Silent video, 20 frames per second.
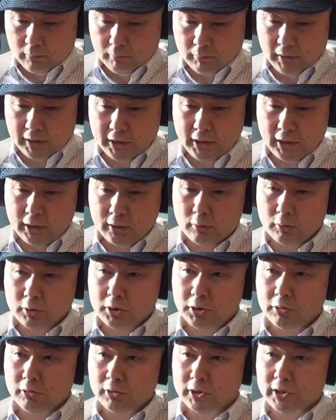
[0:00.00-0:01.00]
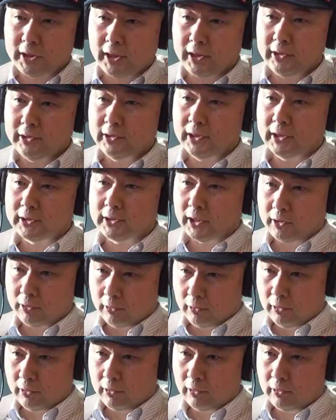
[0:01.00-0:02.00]
まあ、引っ越しをしたいんですけ
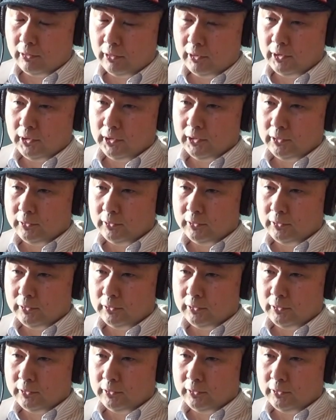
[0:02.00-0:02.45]
ど、はい、